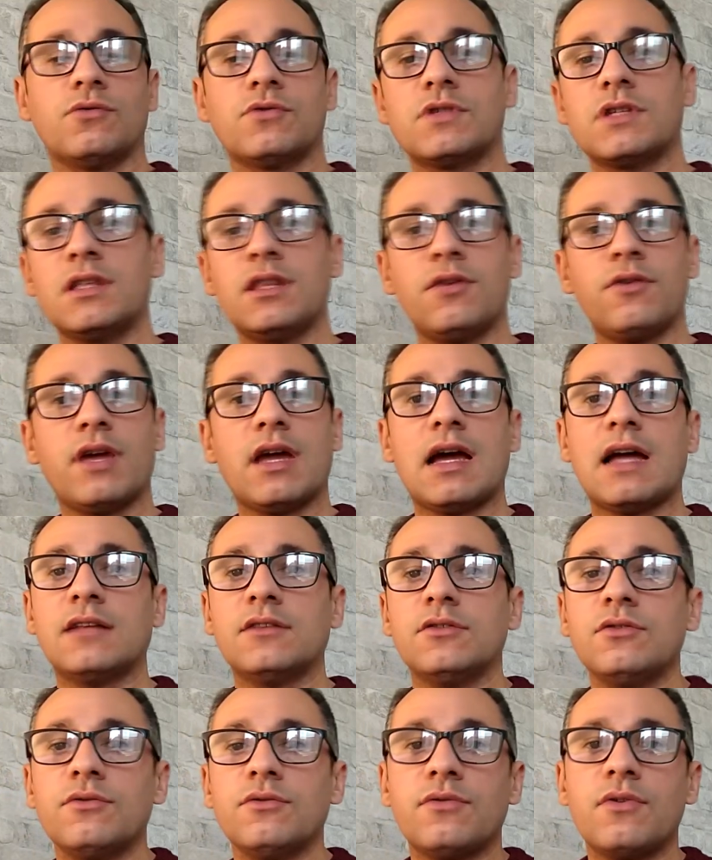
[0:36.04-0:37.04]
Os que deu
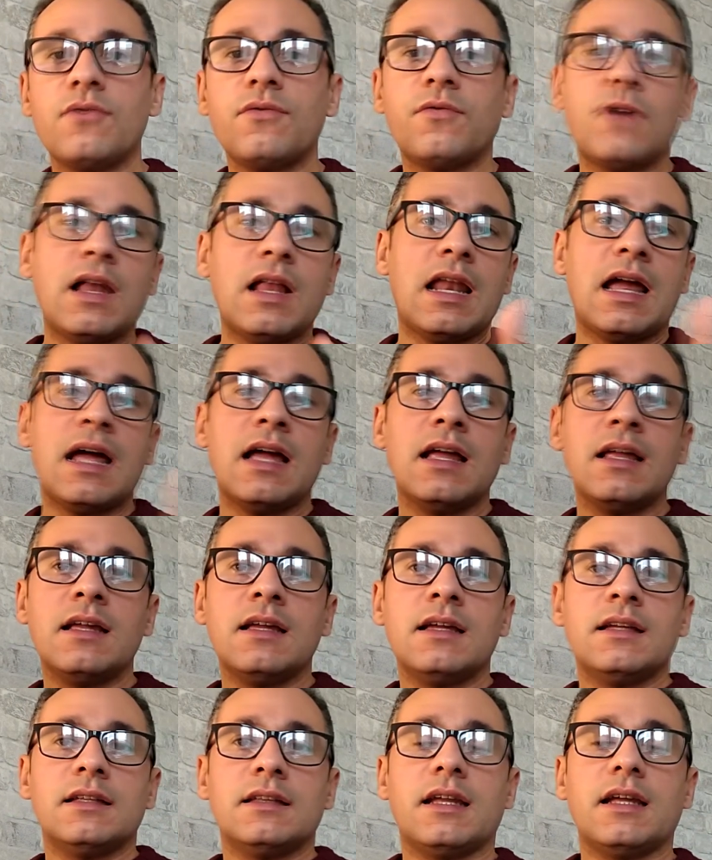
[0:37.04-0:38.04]
errado não vão falar
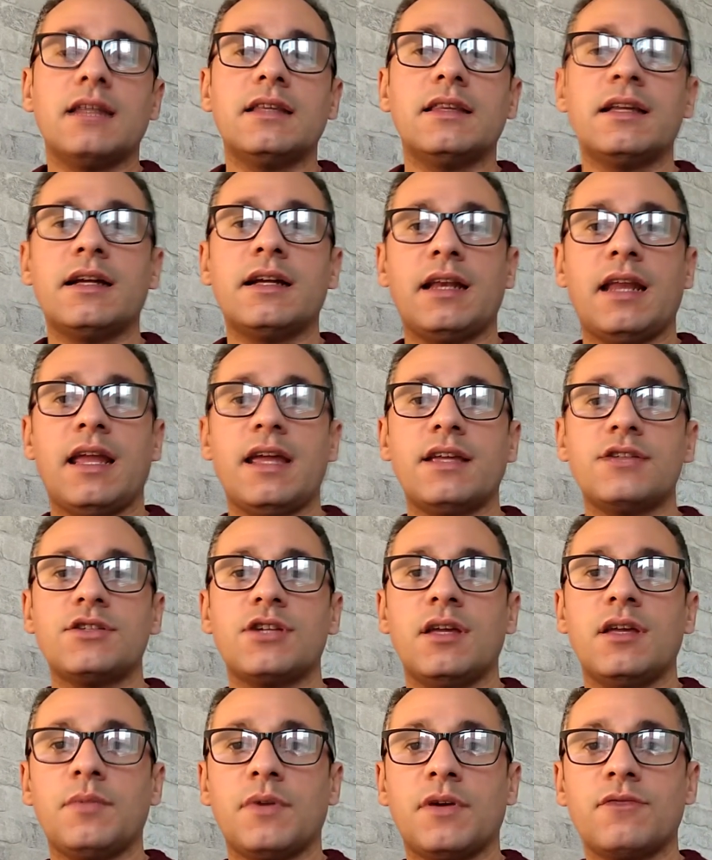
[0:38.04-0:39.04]
na internet
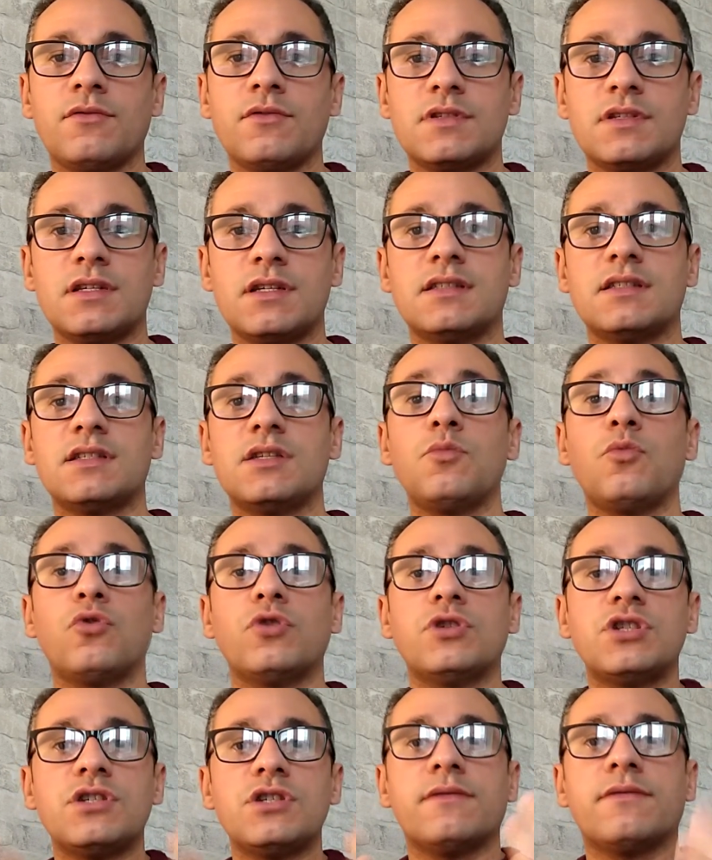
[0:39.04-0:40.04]
aí para você se
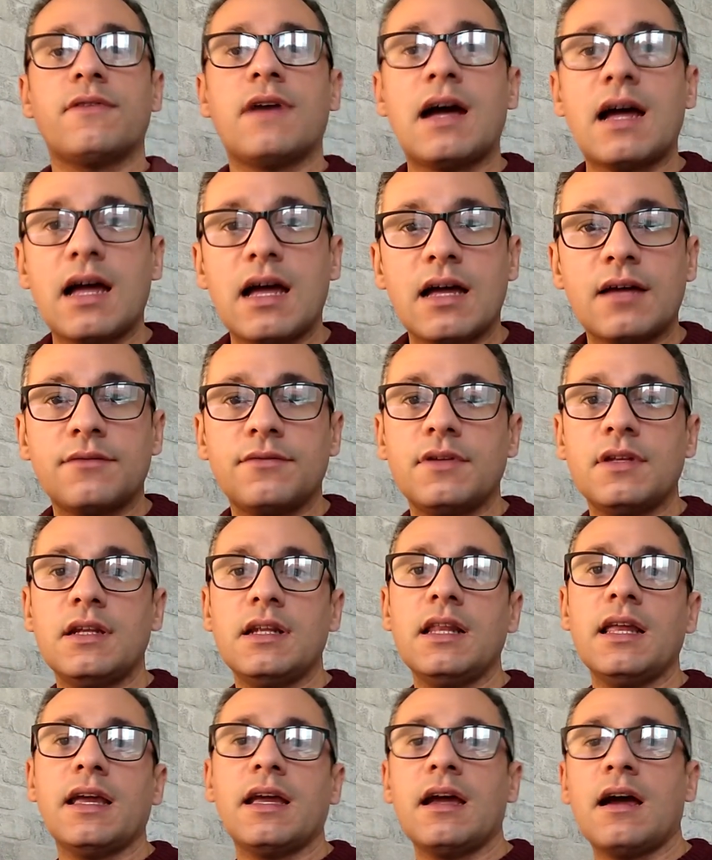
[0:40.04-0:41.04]
motivar a vir
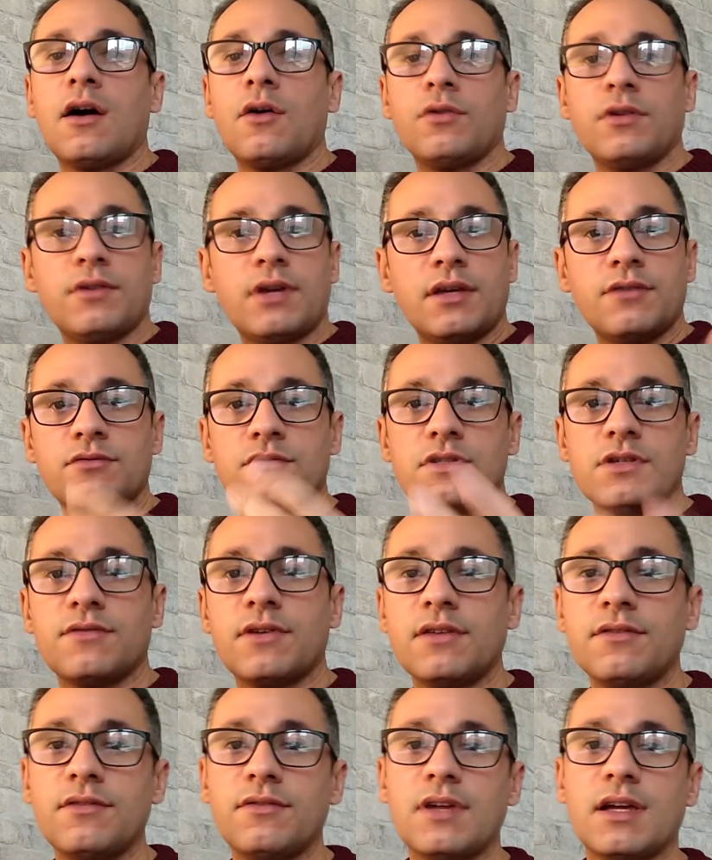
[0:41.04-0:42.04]
ilegal. E aí você
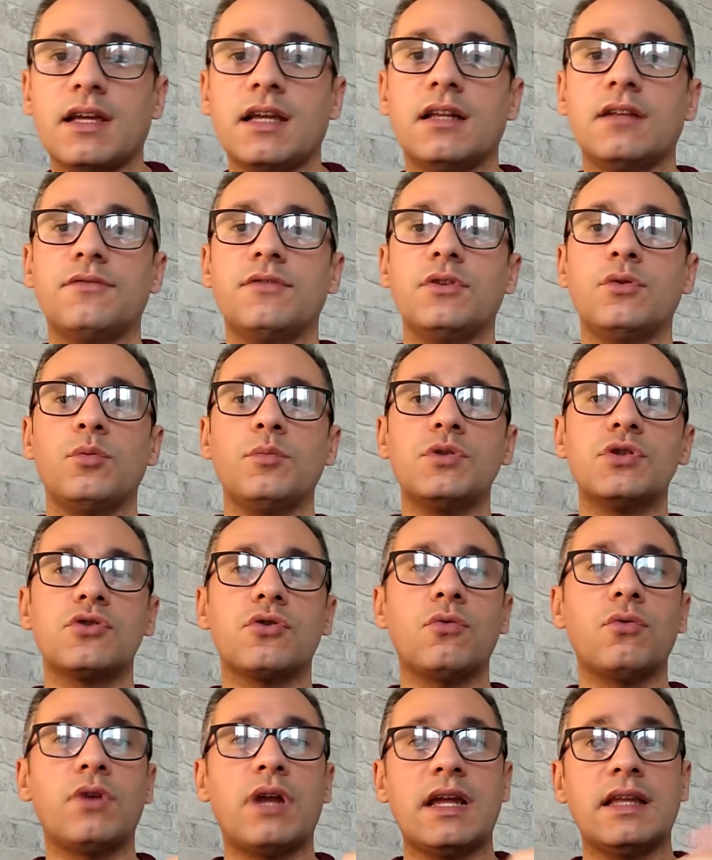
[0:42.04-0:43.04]
vai viver aquela vida
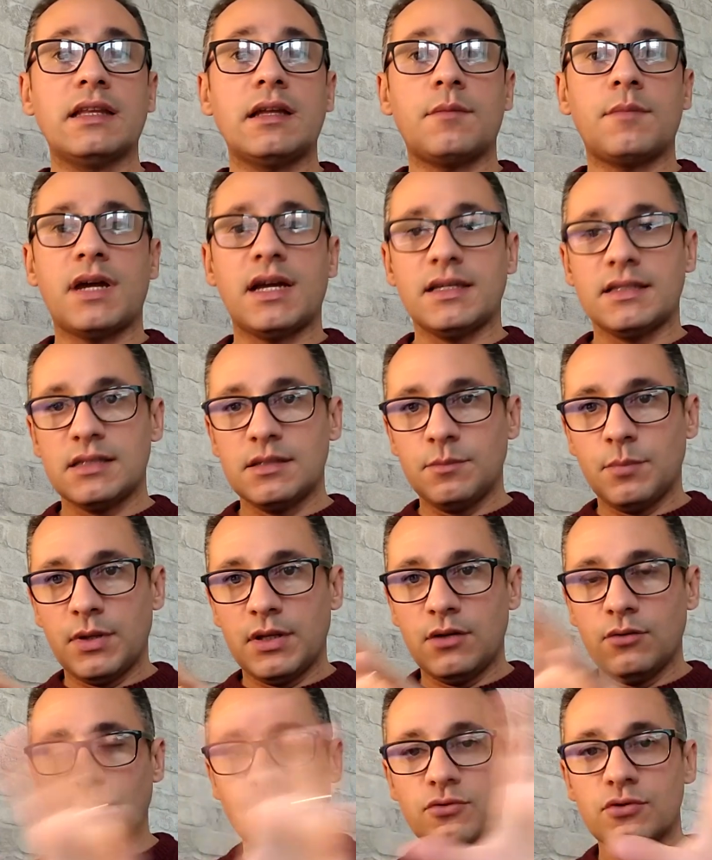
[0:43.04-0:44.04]
obscura, ainda mais em
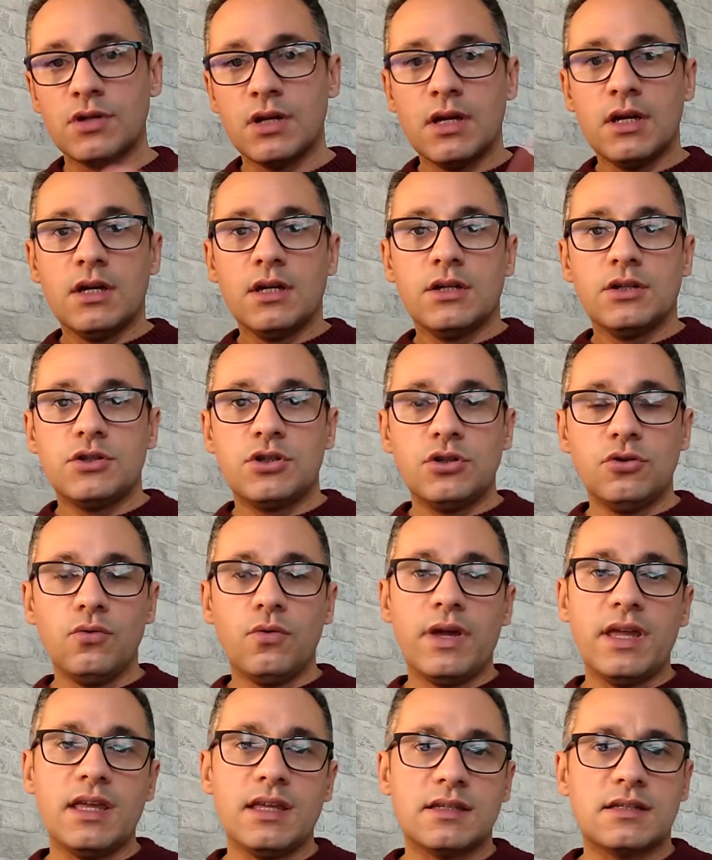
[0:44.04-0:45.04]
períodos de
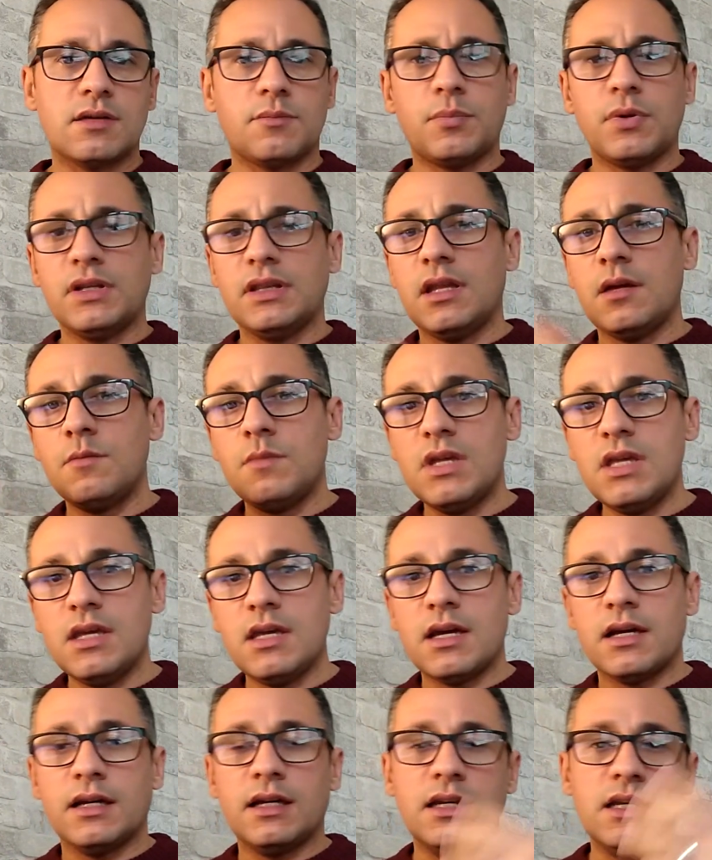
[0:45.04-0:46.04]
doença,
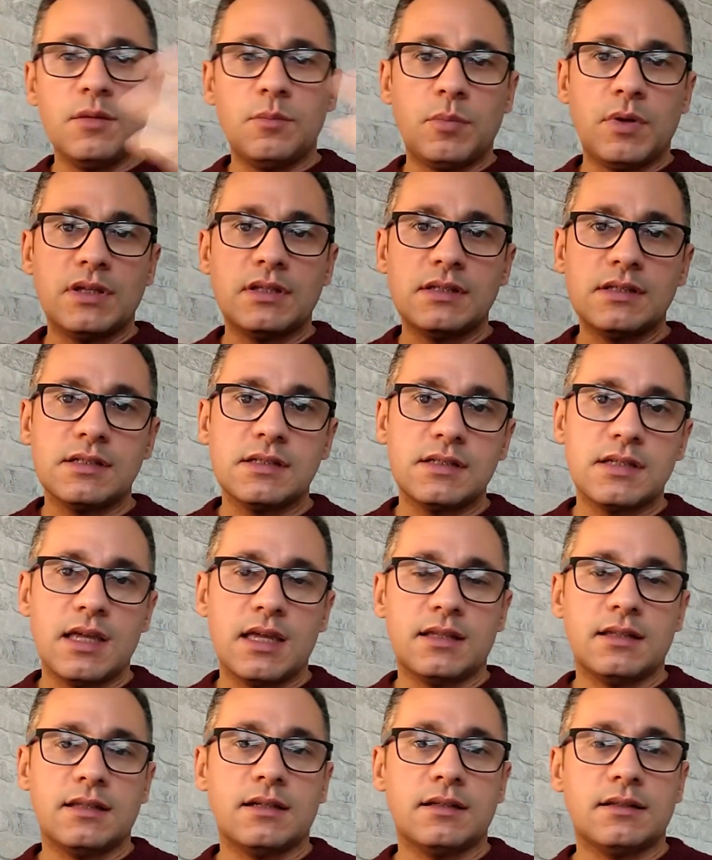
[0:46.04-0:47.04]
pandemia, gripe,
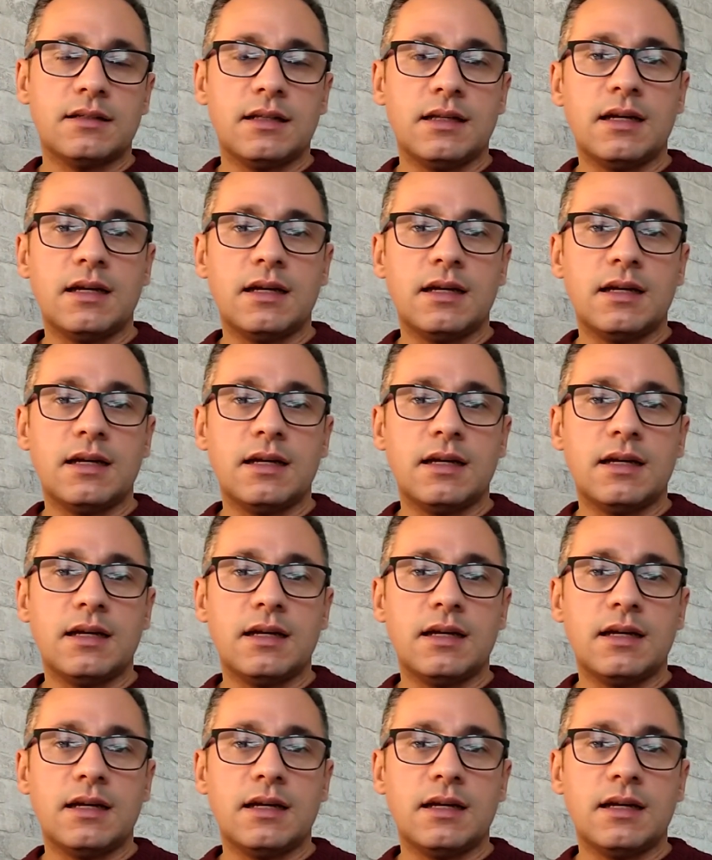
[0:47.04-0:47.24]
etc, tá